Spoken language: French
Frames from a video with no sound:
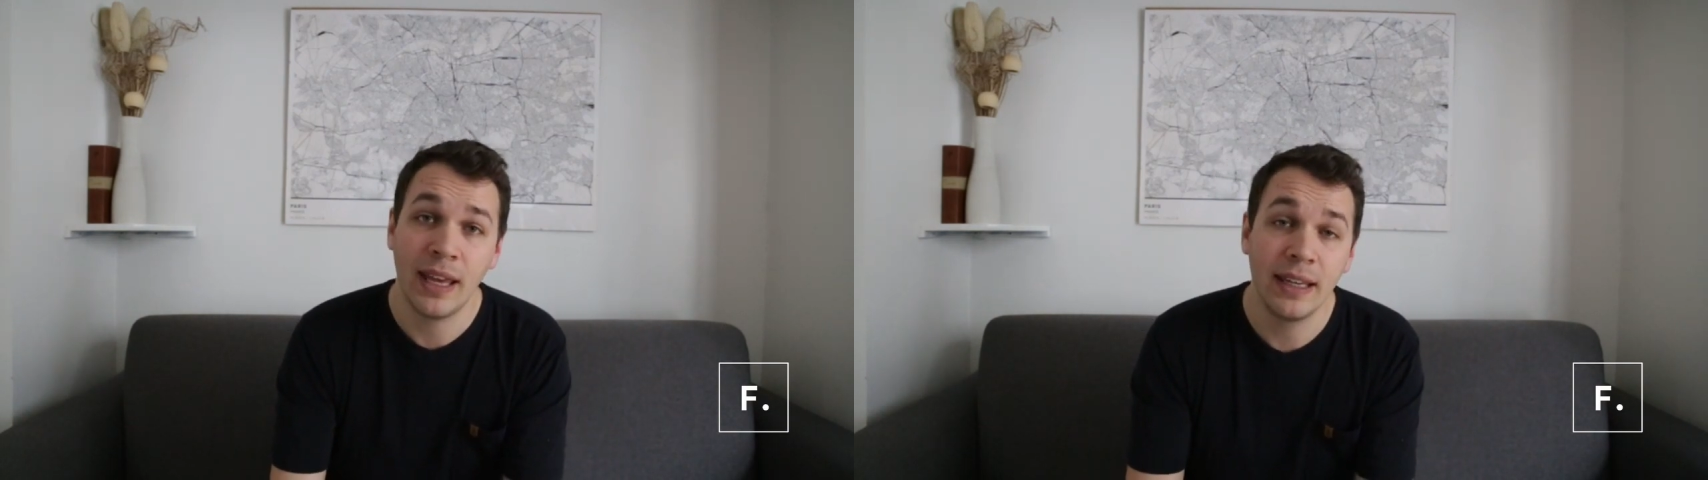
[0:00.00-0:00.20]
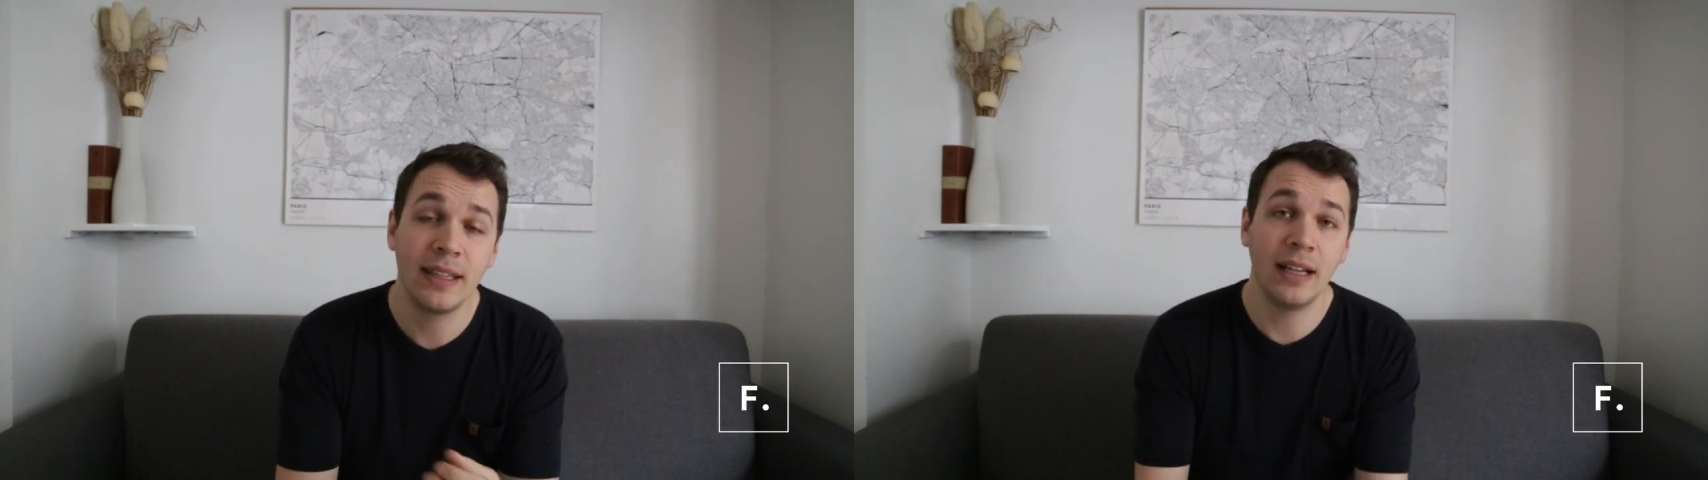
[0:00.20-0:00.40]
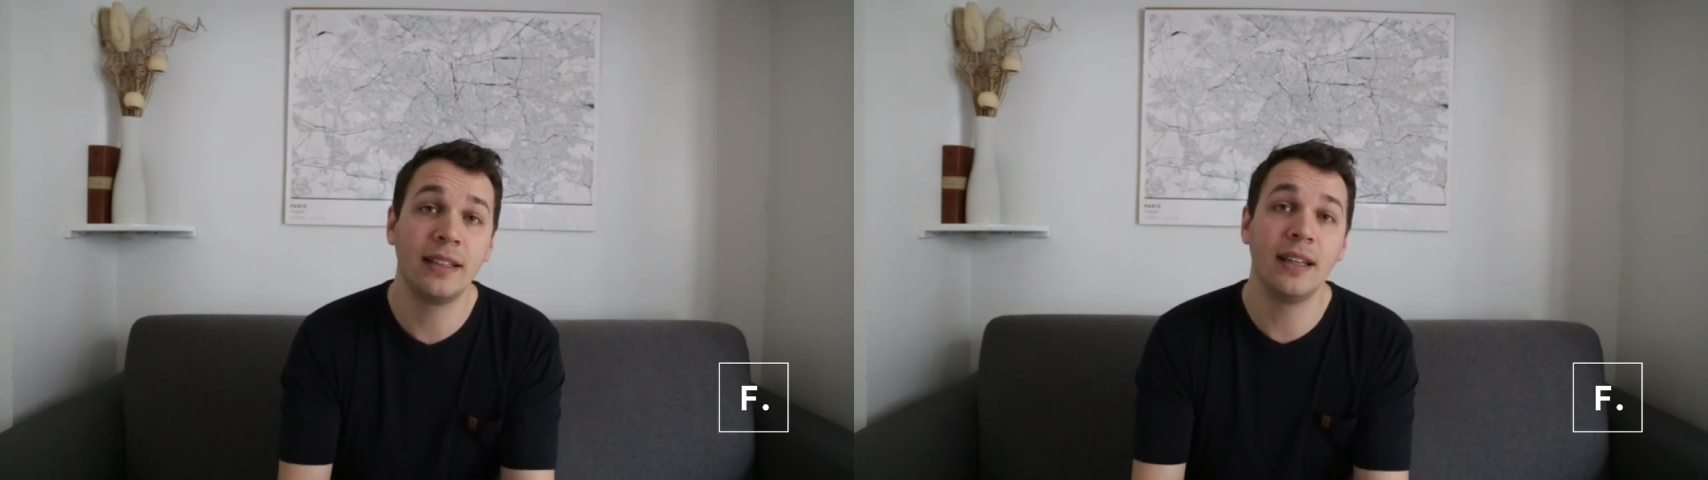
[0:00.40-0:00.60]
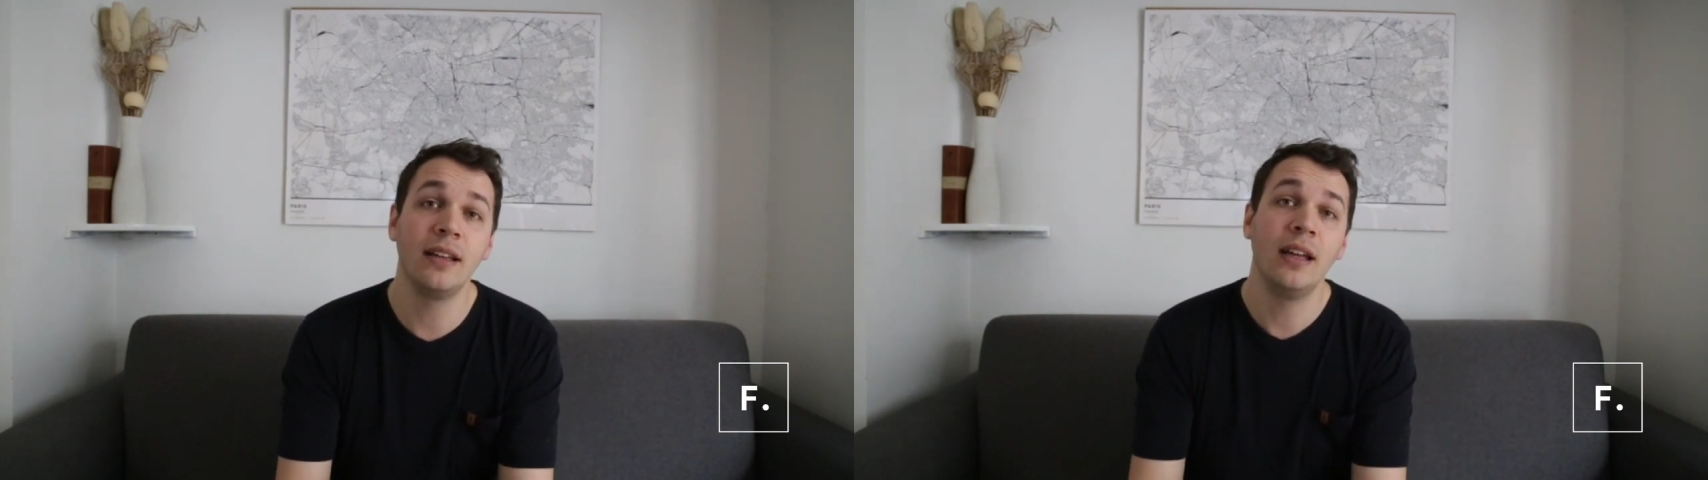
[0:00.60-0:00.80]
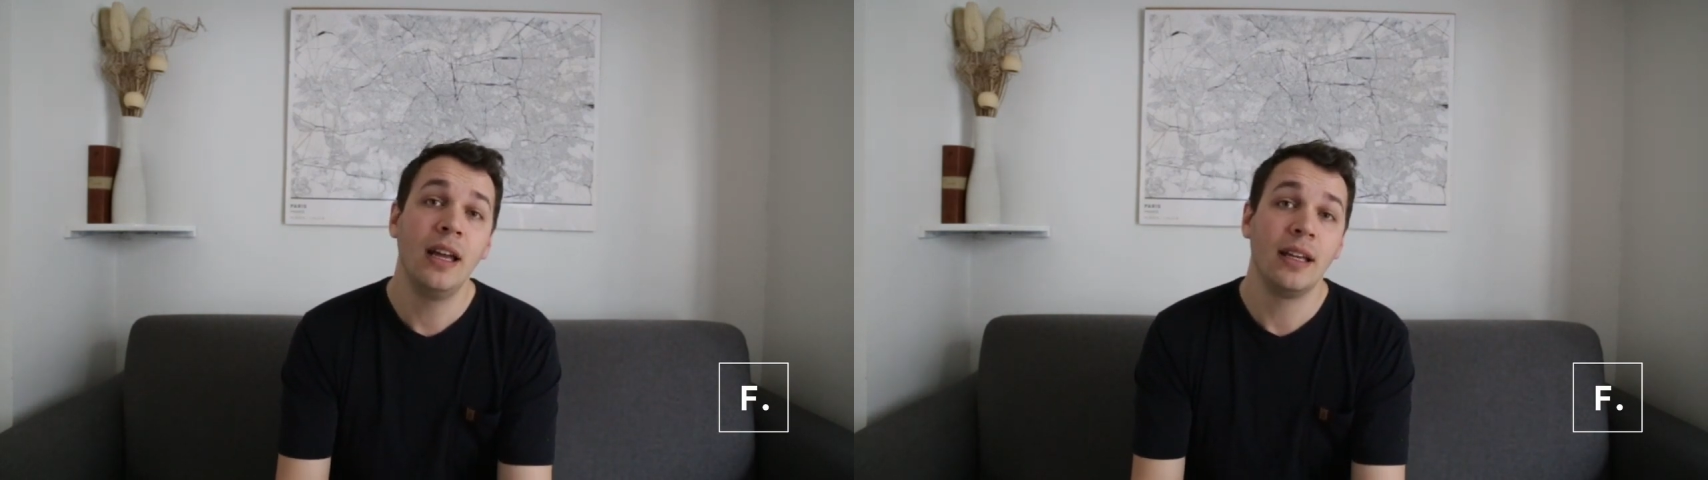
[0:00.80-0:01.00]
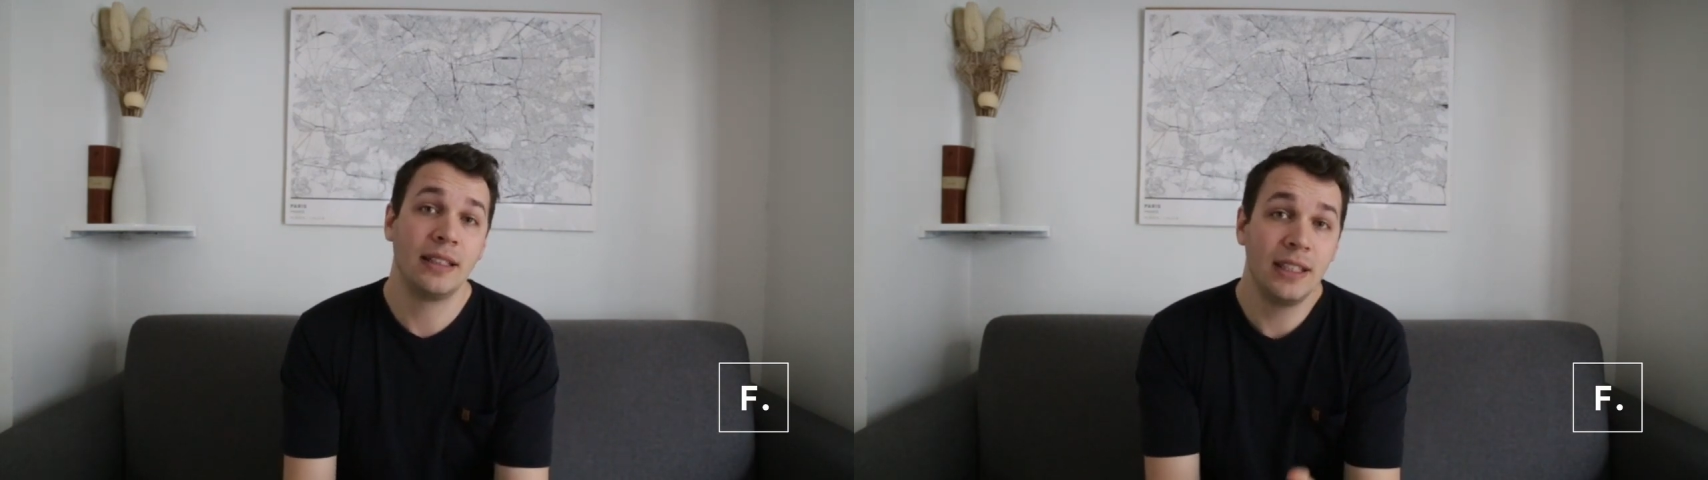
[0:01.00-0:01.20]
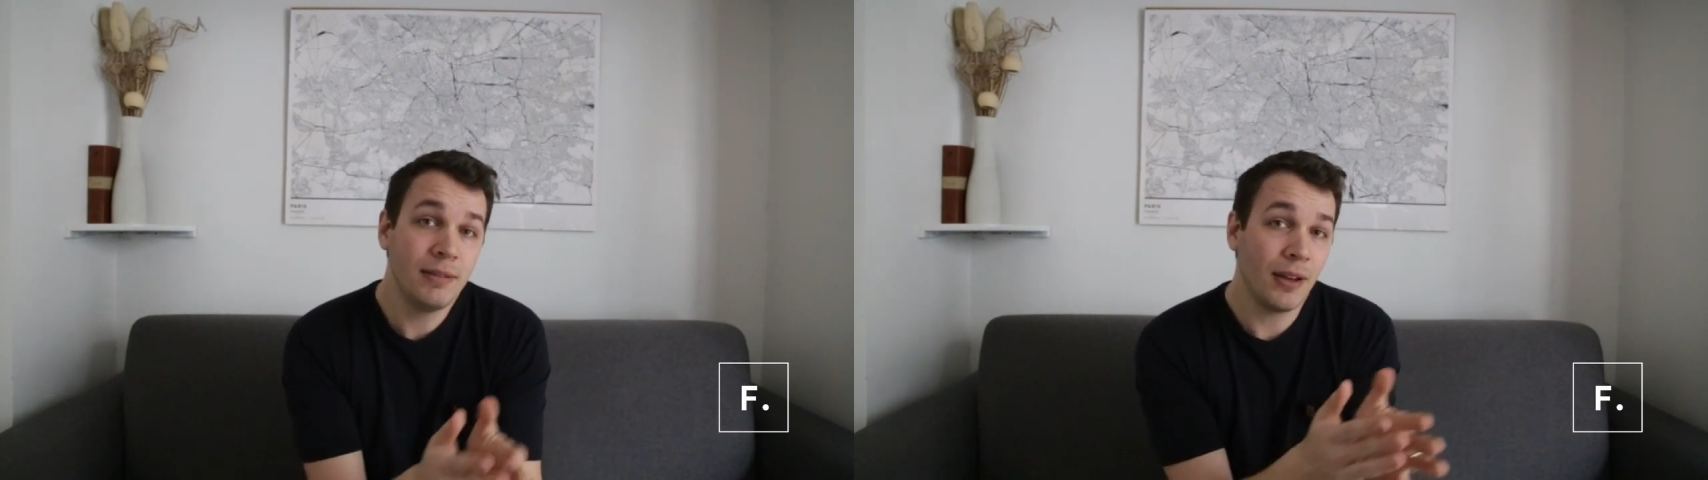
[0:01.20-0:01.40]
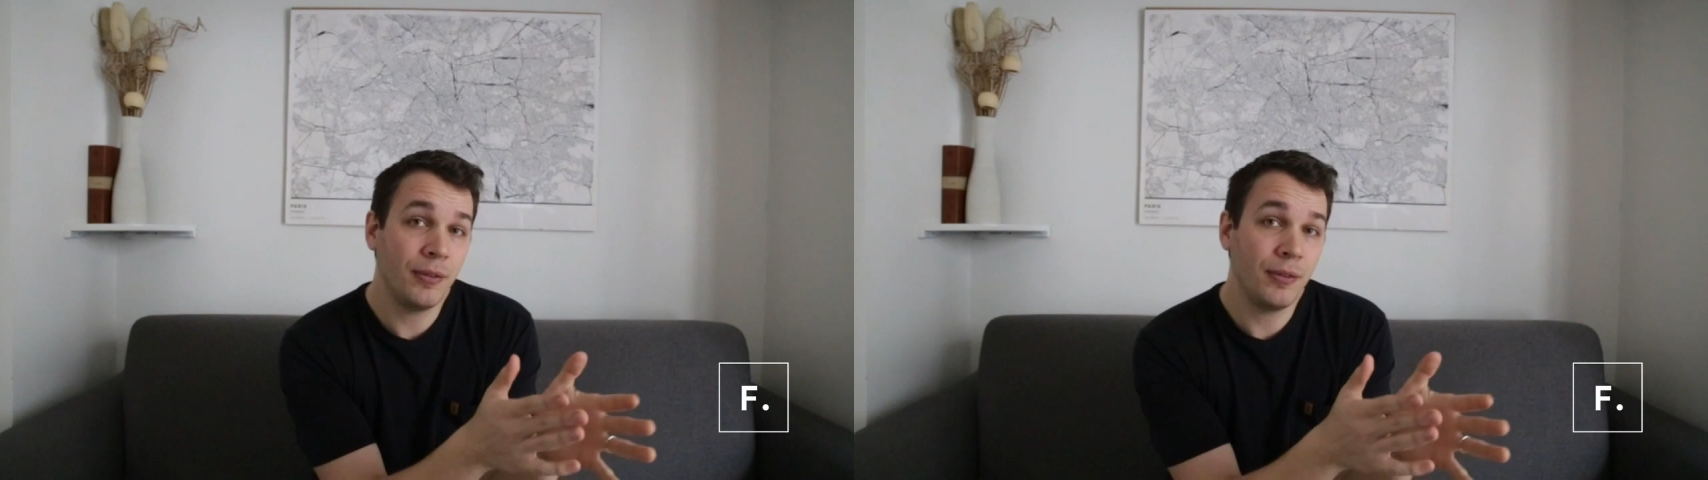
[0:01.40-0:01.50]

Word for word: est quelqu'un qui va